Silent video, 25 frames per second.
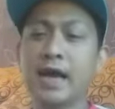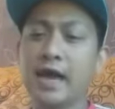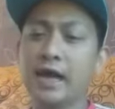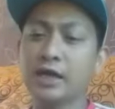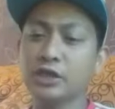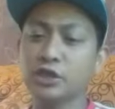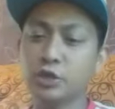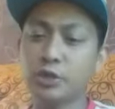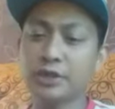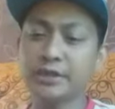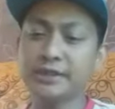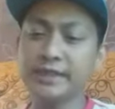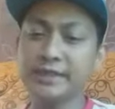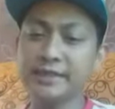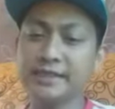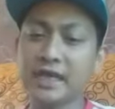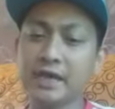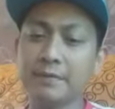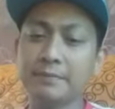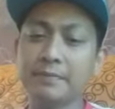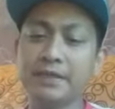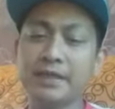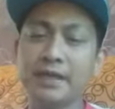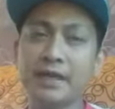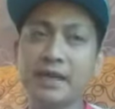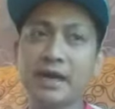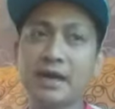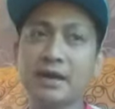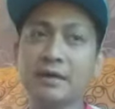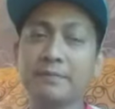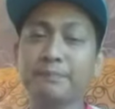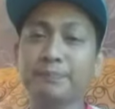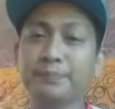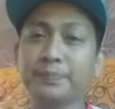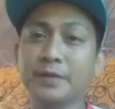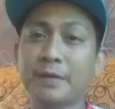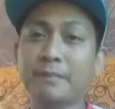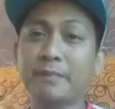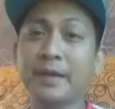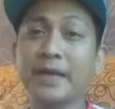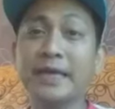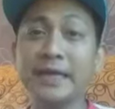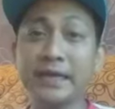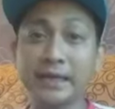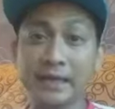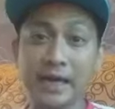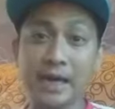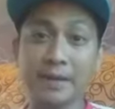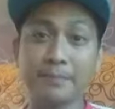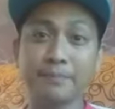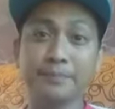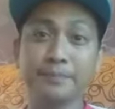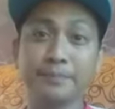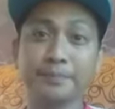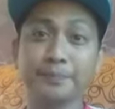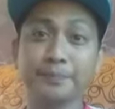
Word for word: Actually, sinasabi nila mahirap.